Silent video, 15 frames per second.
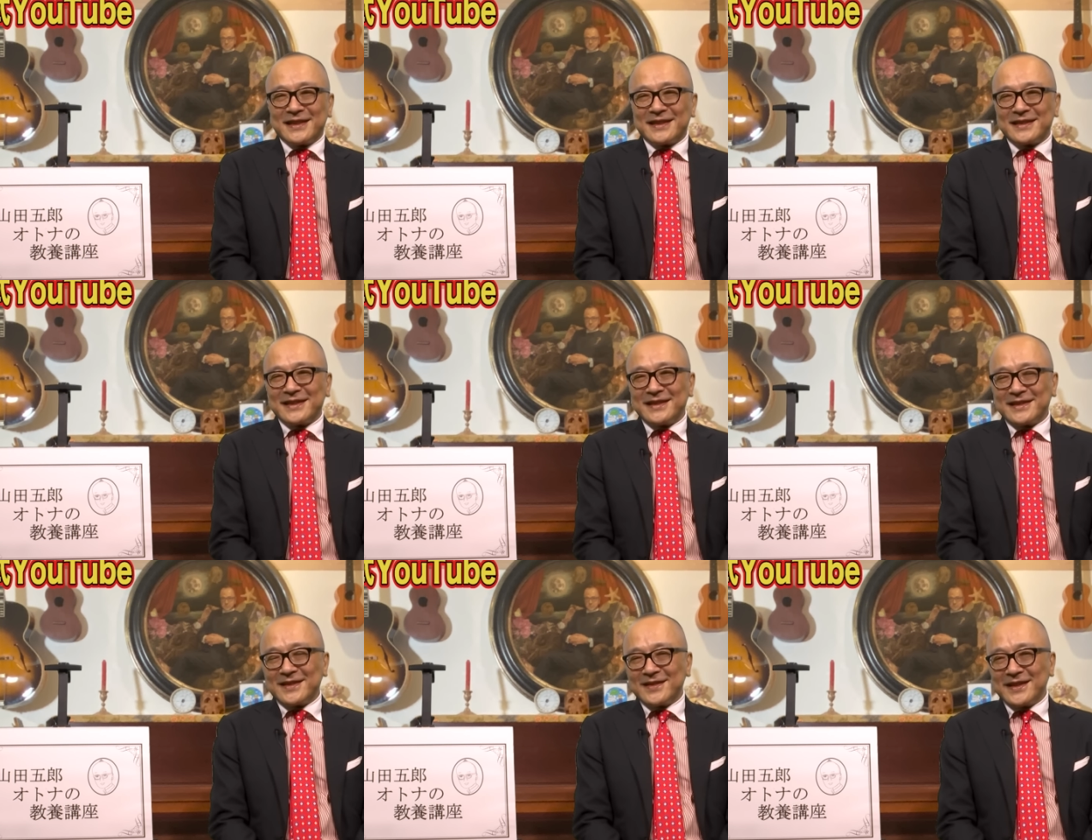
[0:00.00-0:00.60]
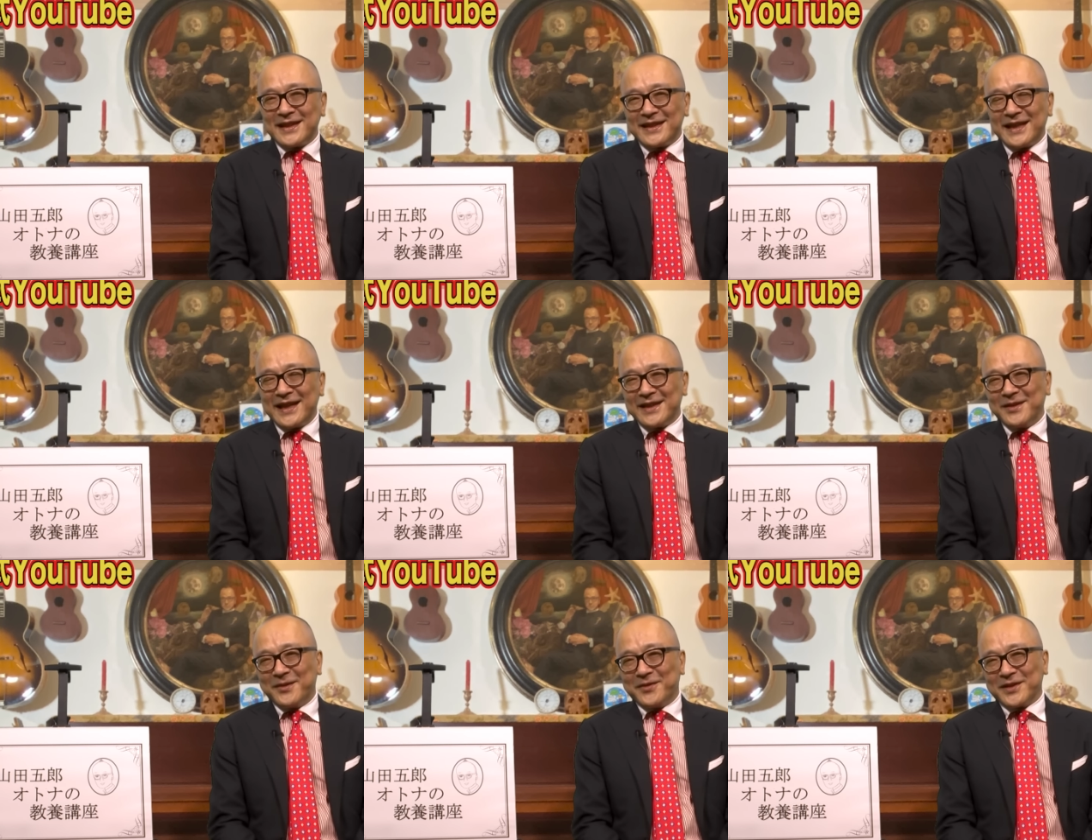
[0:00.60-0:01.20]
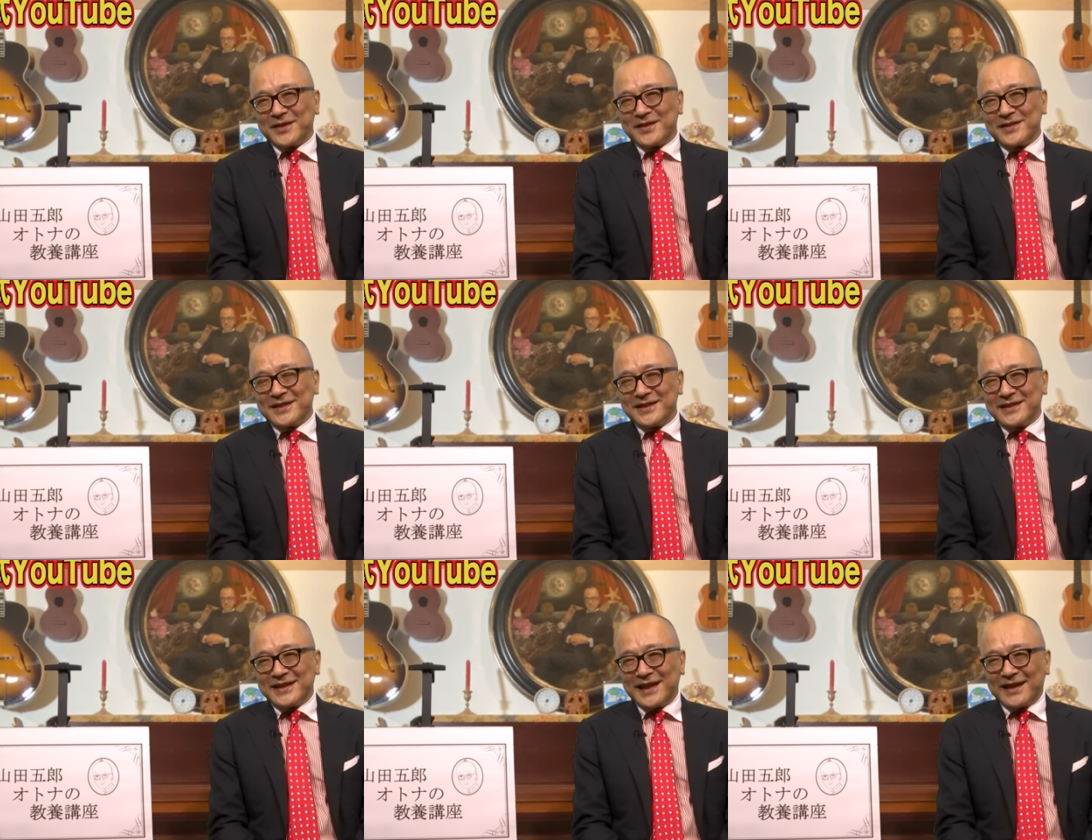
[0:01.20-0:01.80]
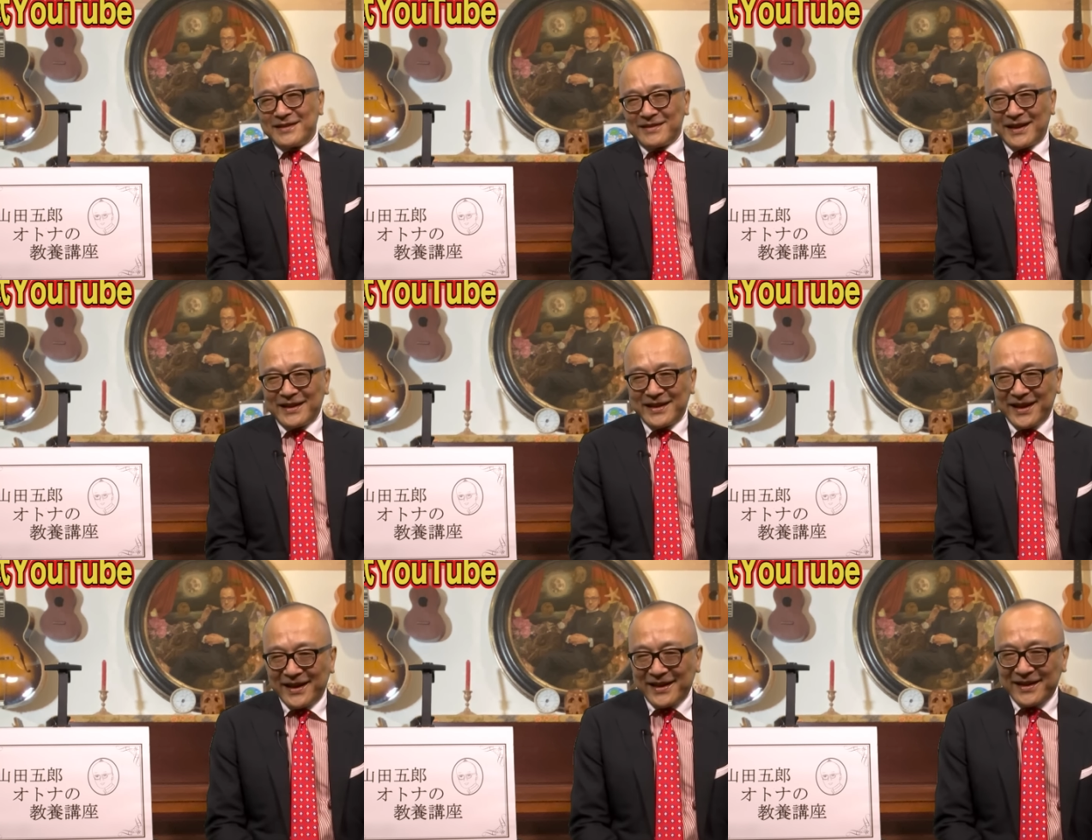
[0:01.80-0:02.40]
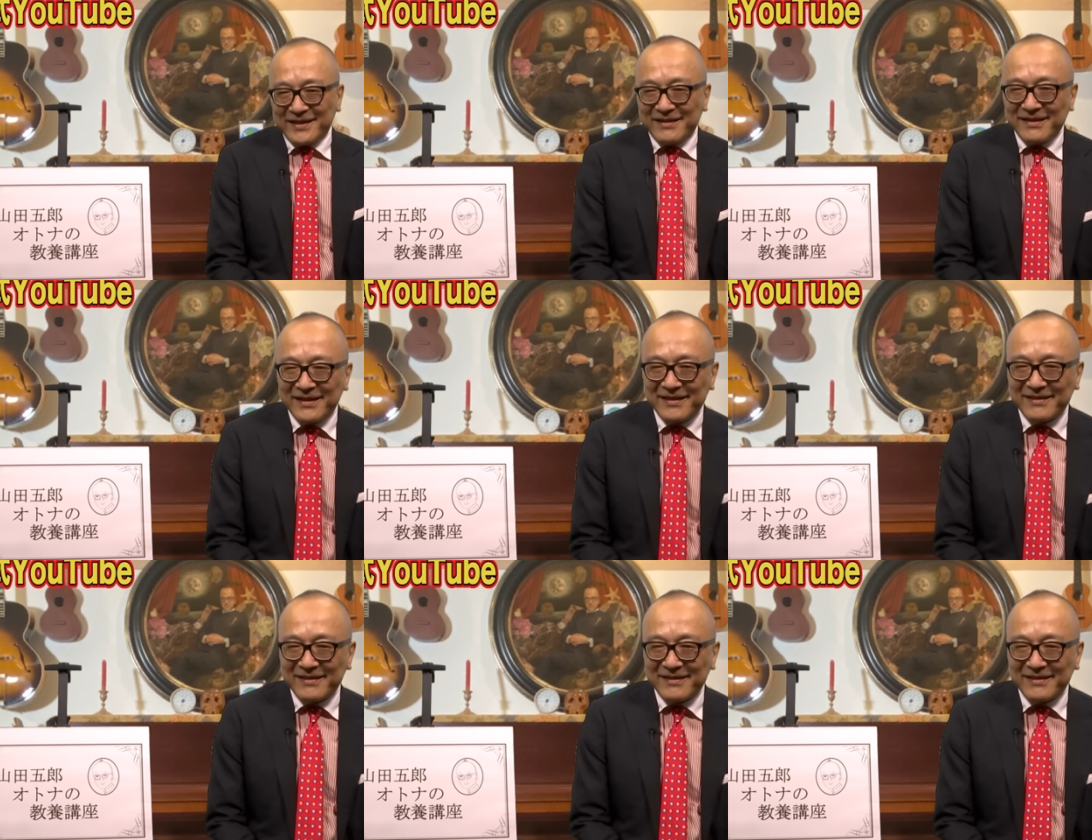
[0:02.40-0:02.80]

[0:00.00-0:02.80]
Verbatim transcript: でそれで何をやるかね、は